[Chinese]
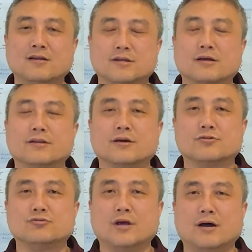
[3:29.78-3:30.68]
这个呢
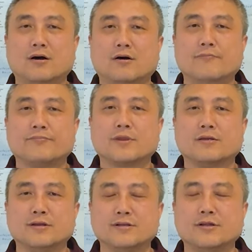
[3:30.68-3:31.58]
需要
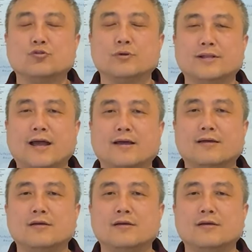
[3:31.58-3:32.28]
认真对待。